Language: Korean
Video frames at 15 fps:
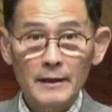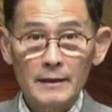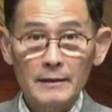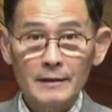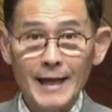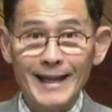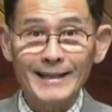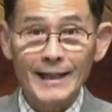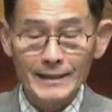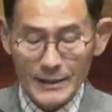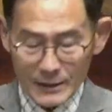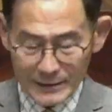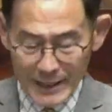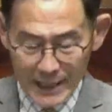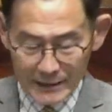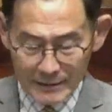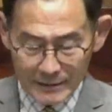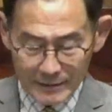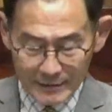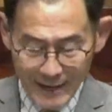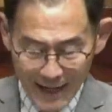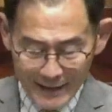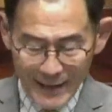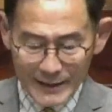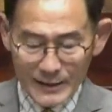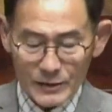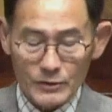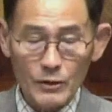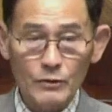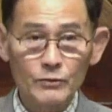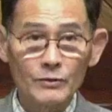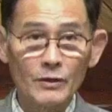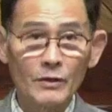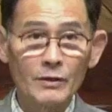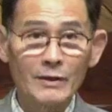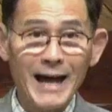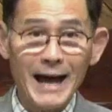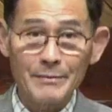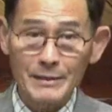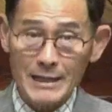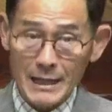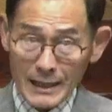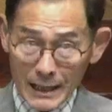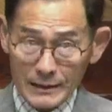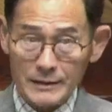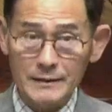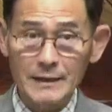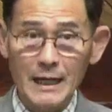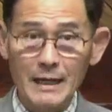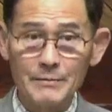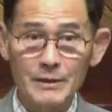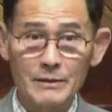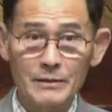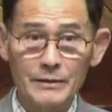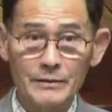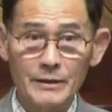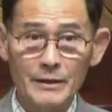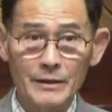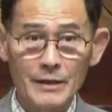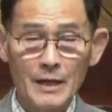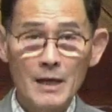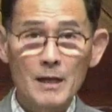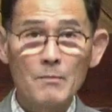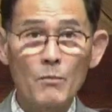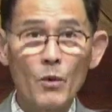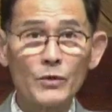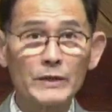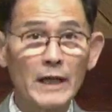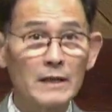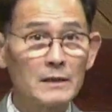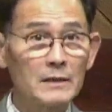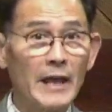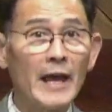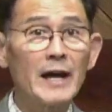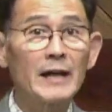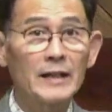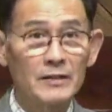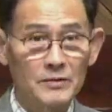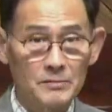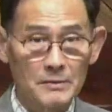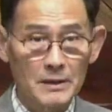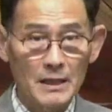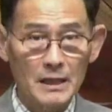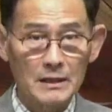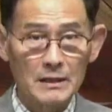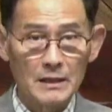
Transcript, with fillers: 다단이 다단이 있었고요. 아비랑 같은 사람이 있었어요. 모세를 대항했습니다.